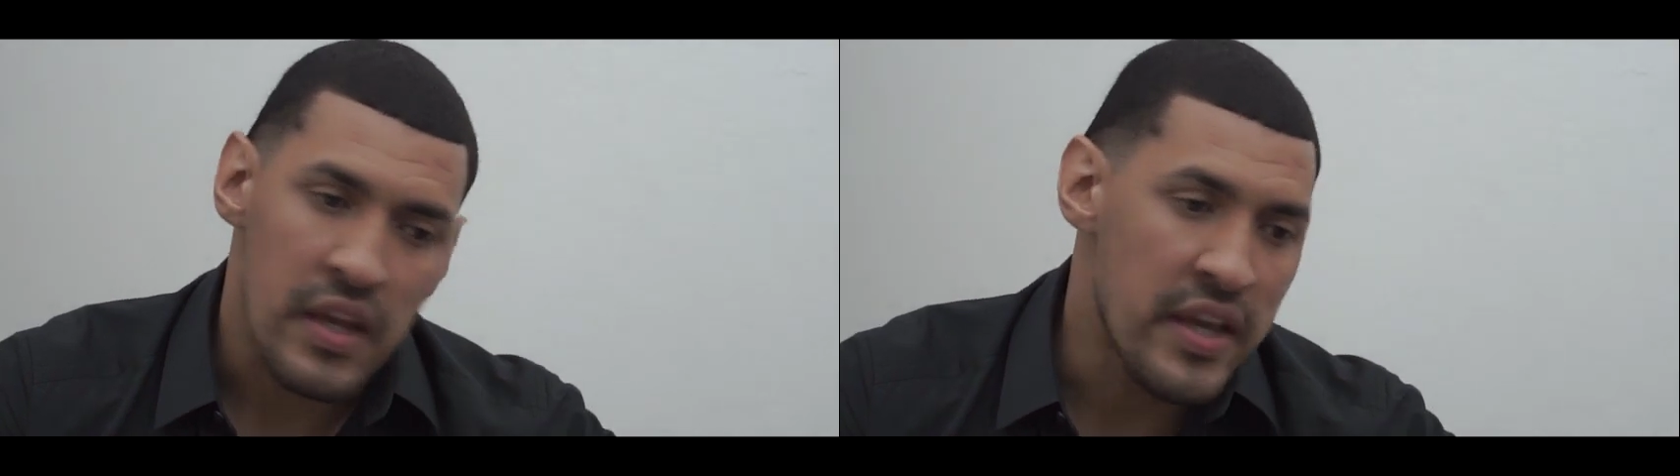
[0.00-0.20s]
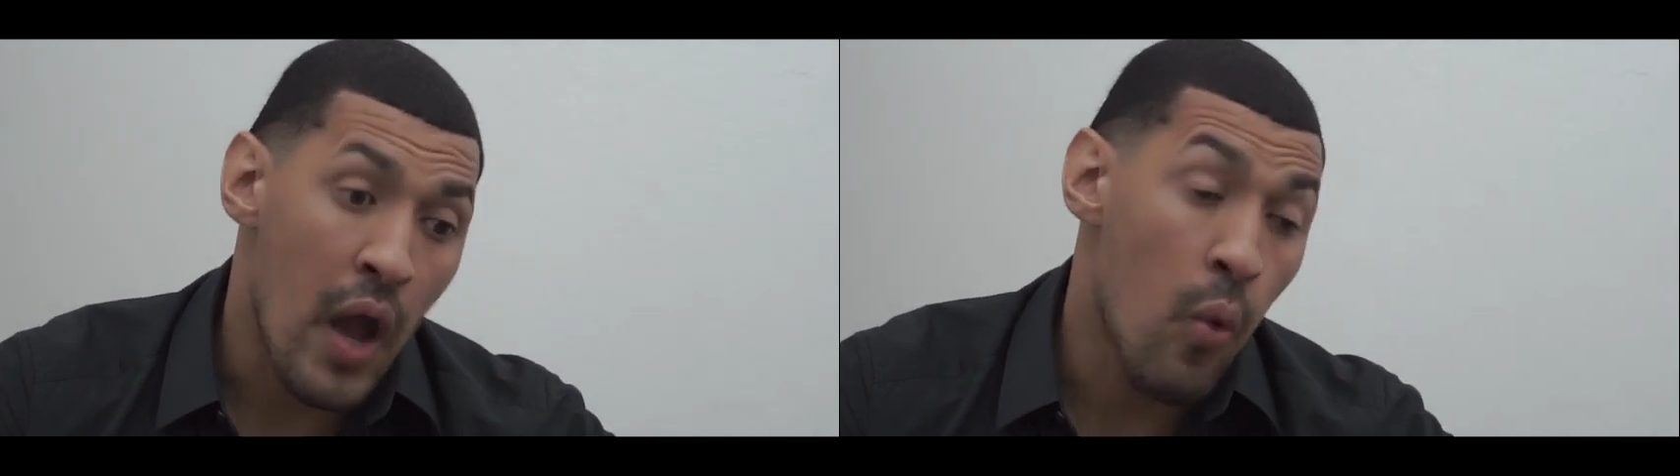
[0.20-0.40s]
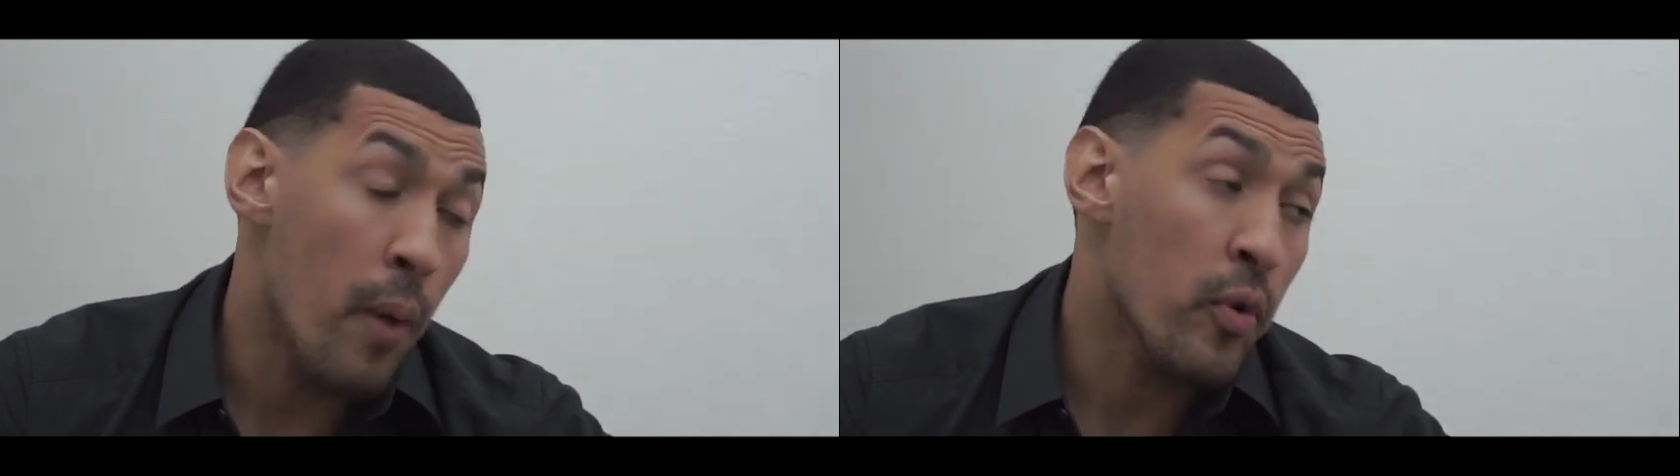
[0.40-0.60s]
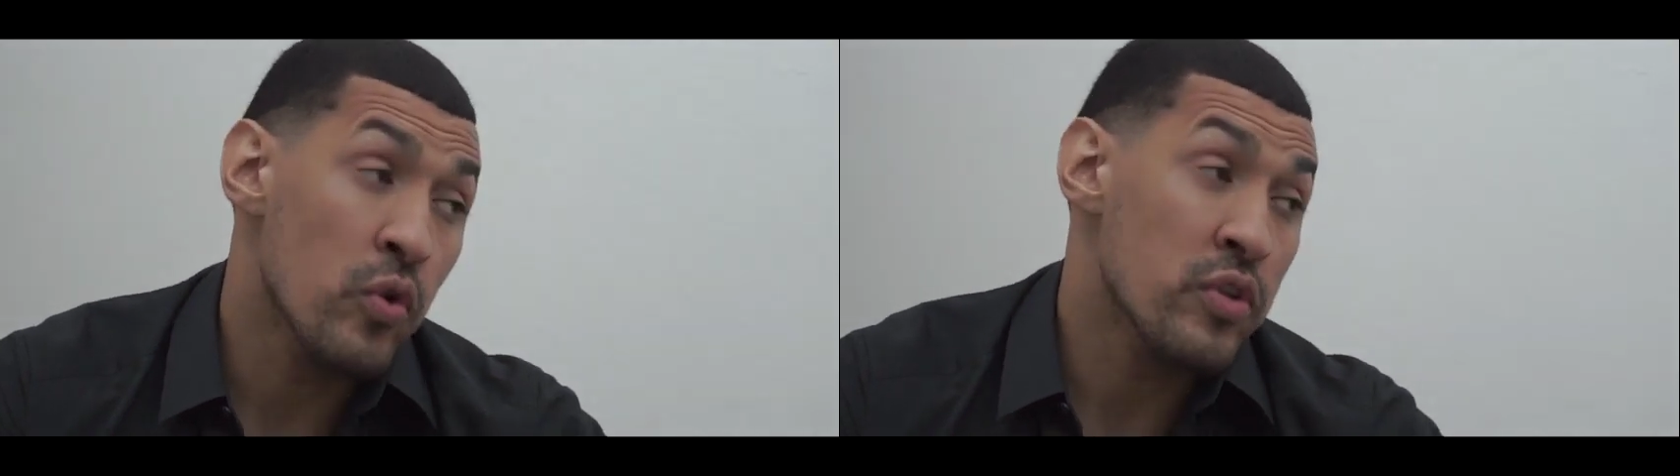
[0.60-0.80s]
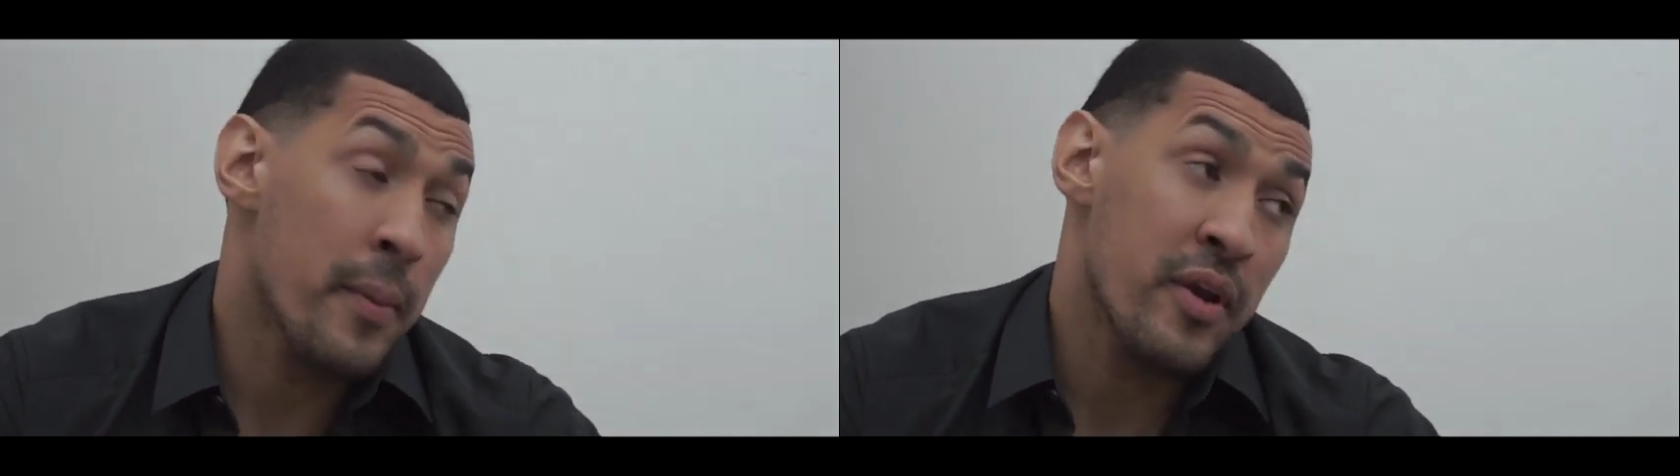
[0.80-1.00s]
Y ya jugamos
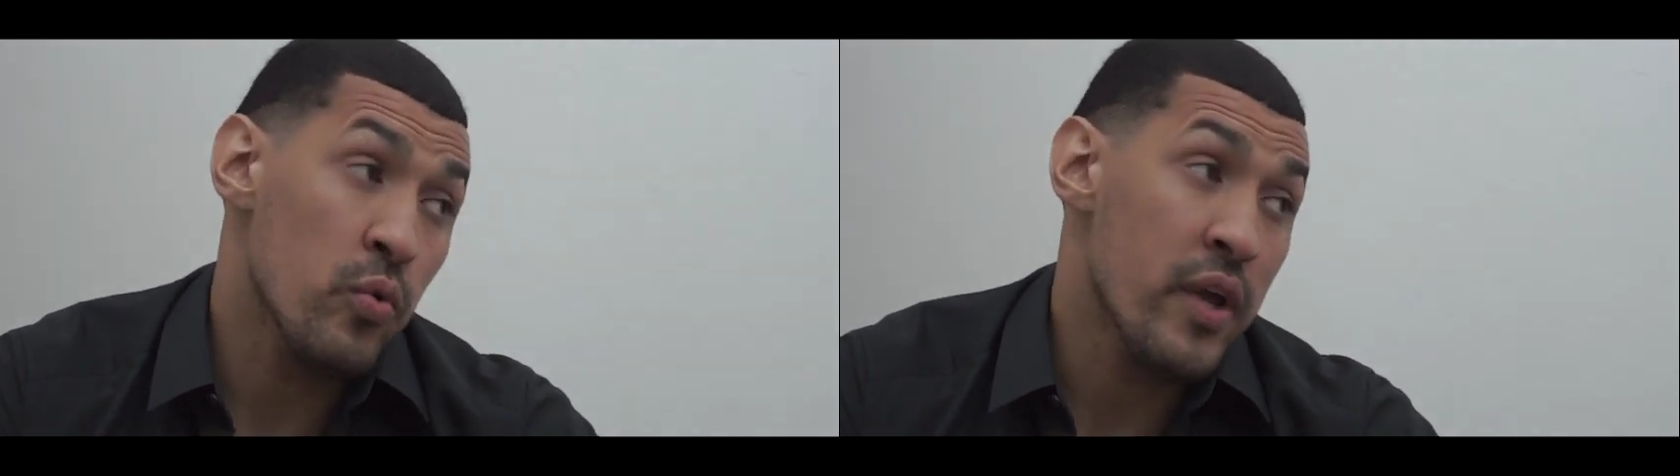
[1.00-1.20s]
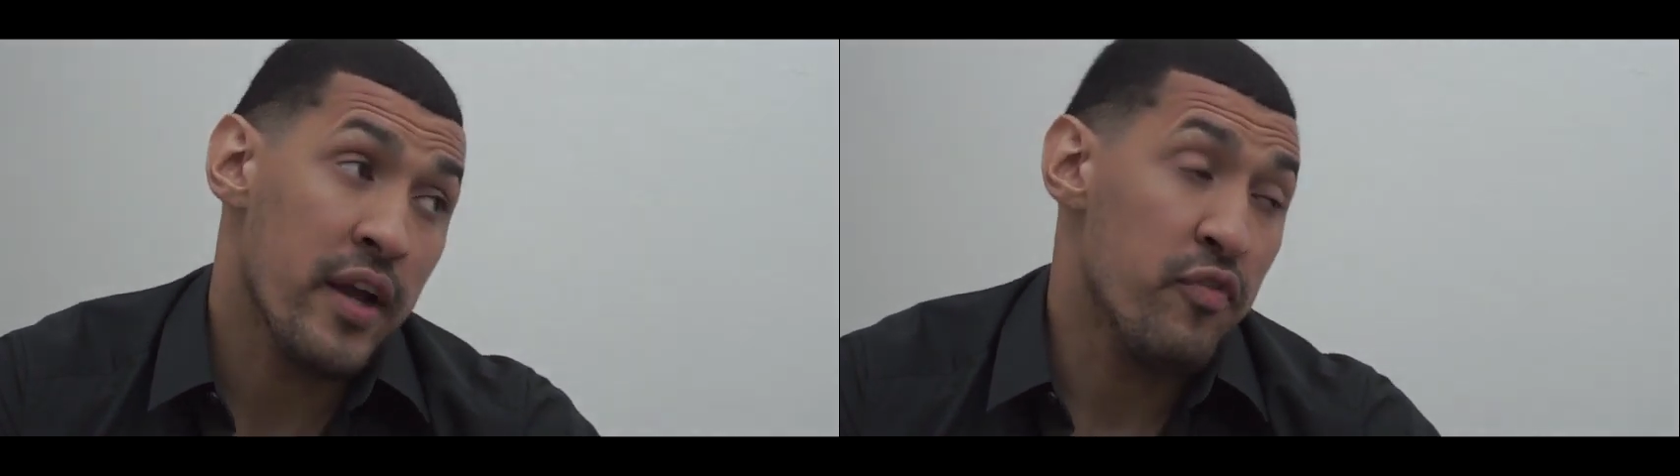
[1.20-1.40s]
contra Perugia,